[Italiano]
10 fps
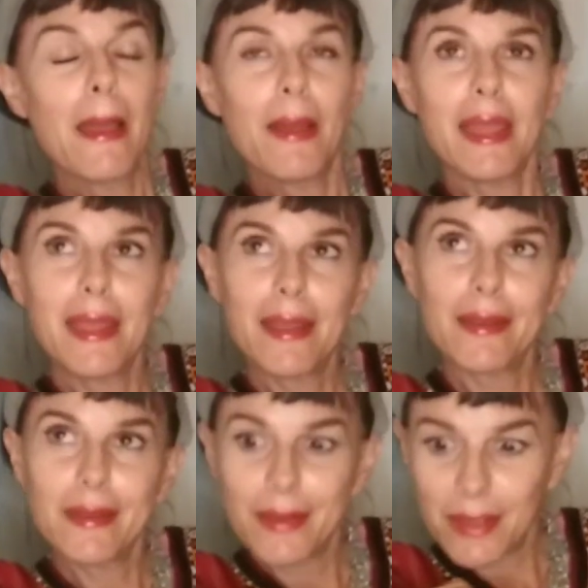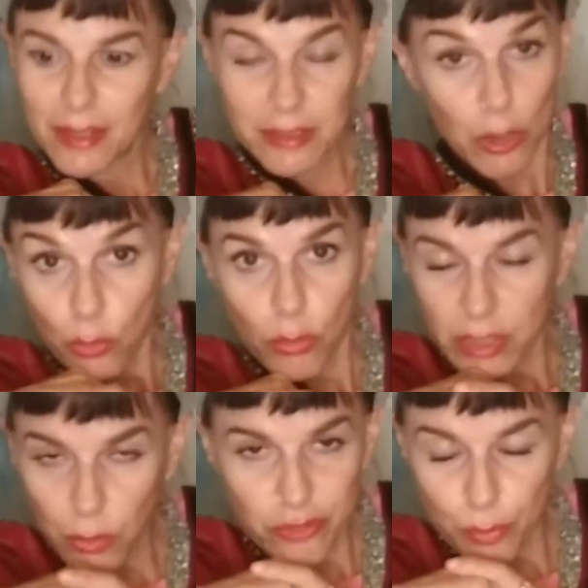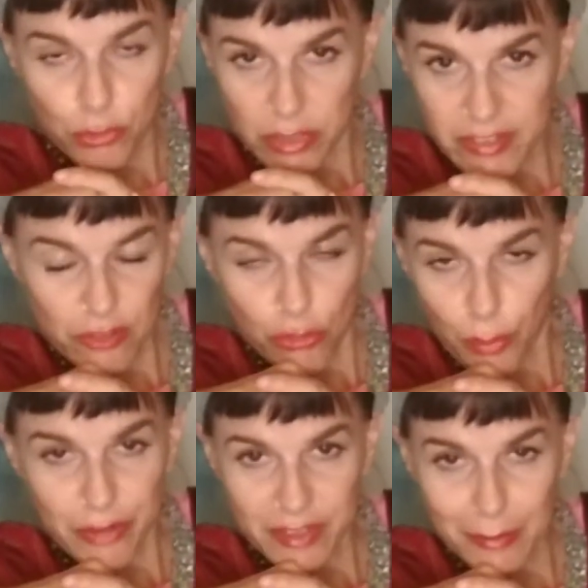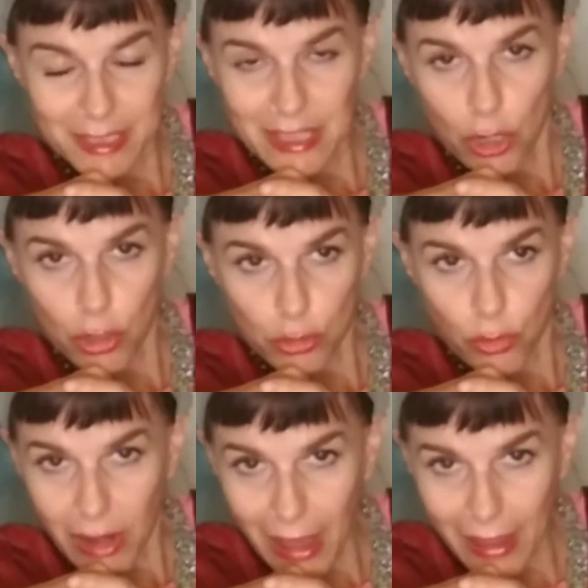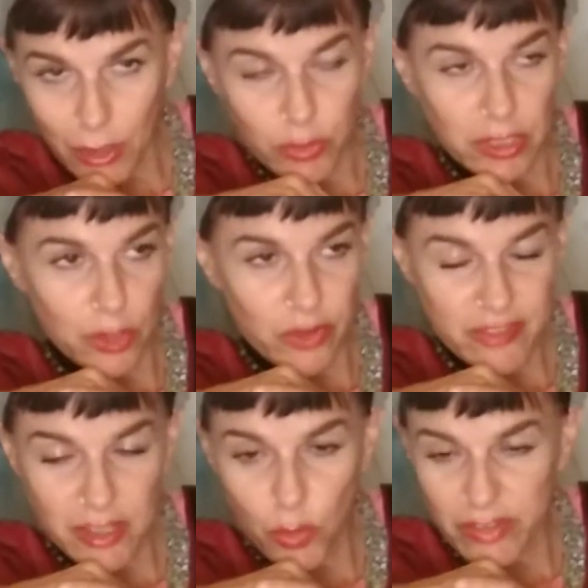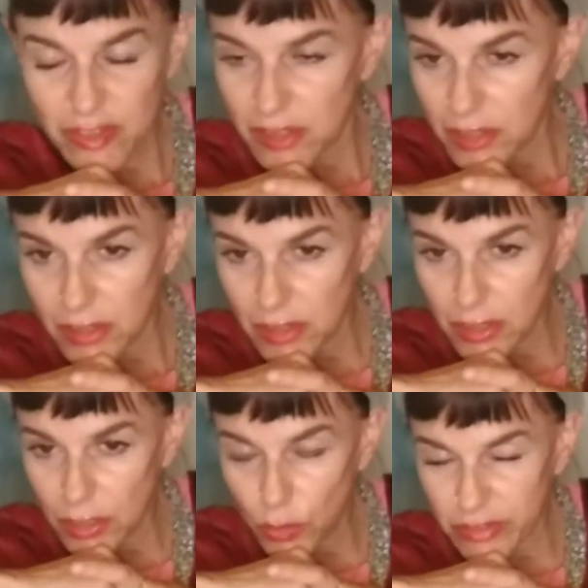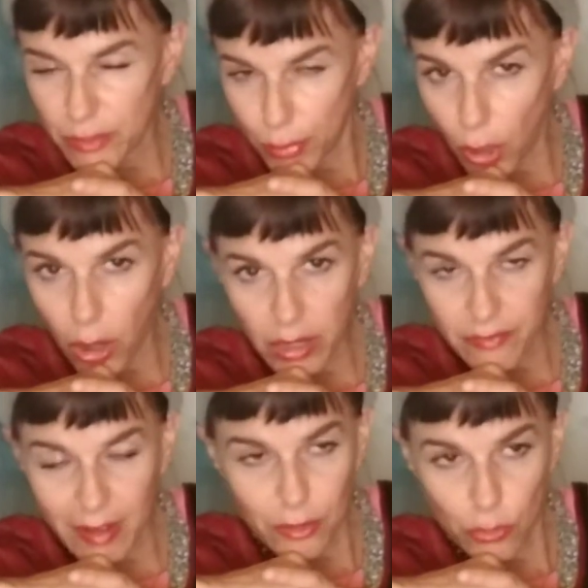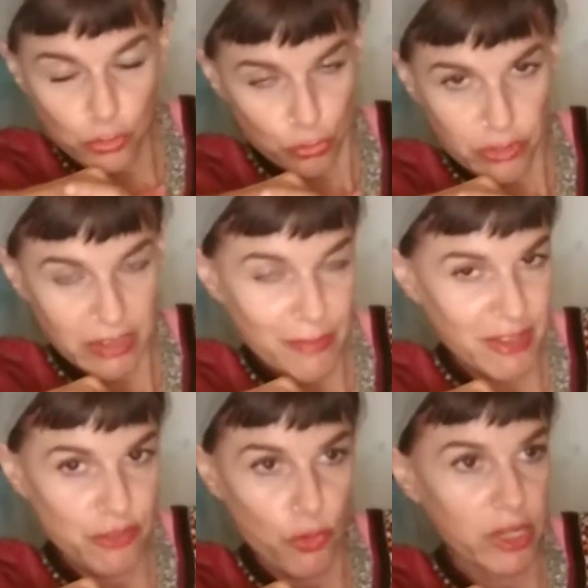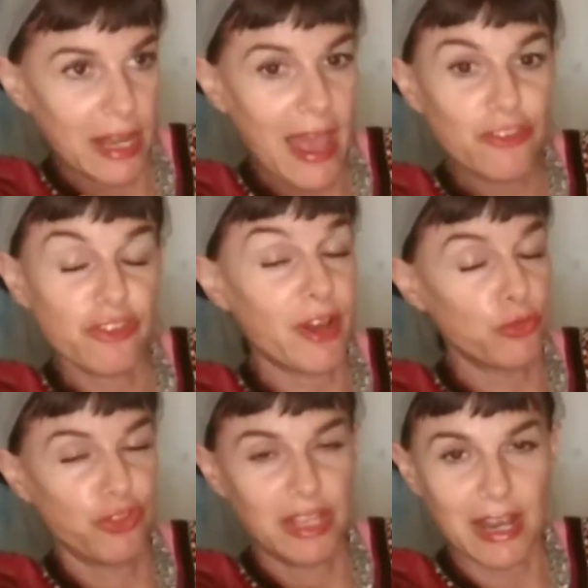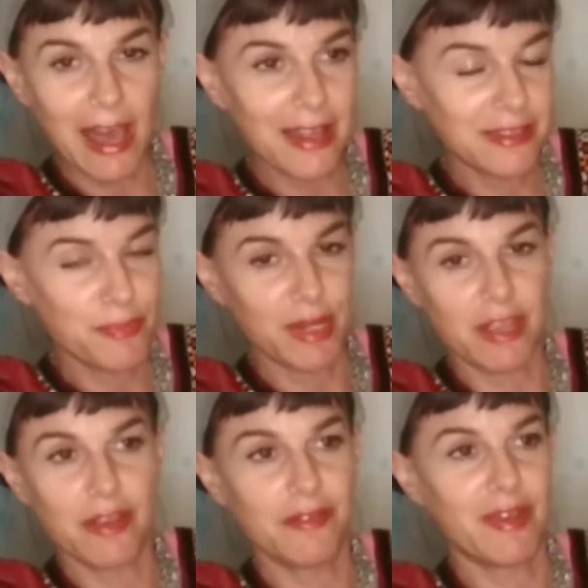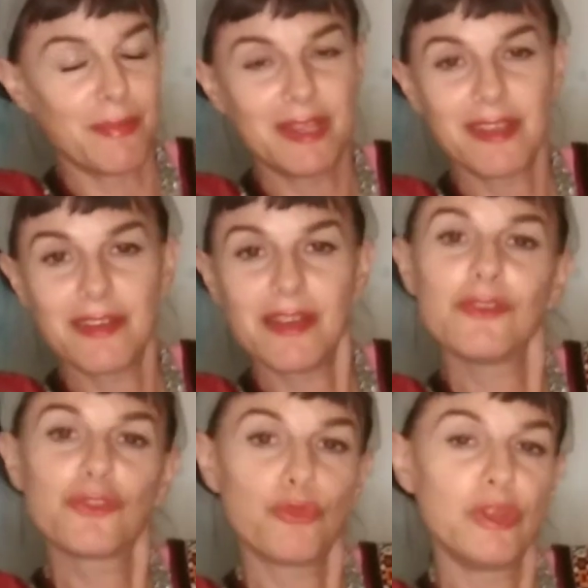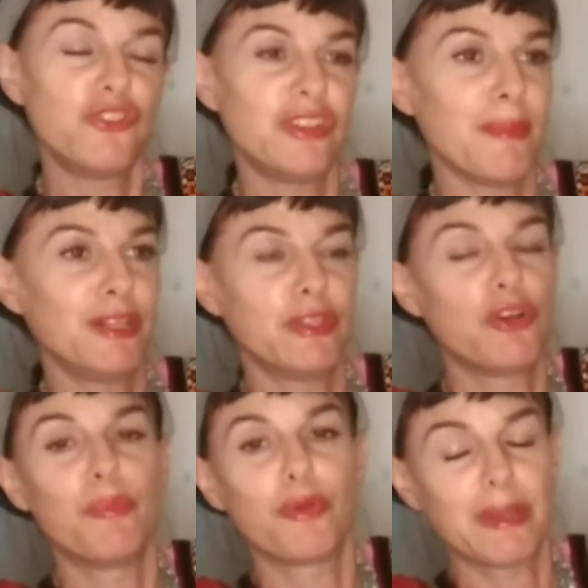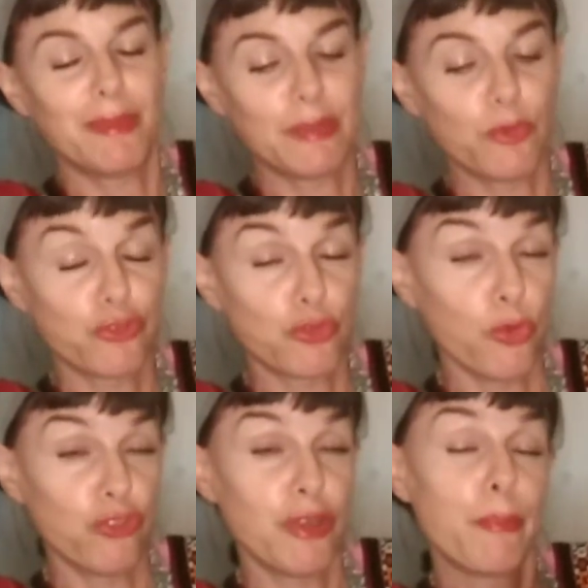E da, da, questo punto di vista sono perfettamente d'accordo con lei, quindi questi, questi, questi blog vanno, sono stati messi fuori legge, vanno segnalati perché veramente sono un incitamento a dei comportamenti mostruosi.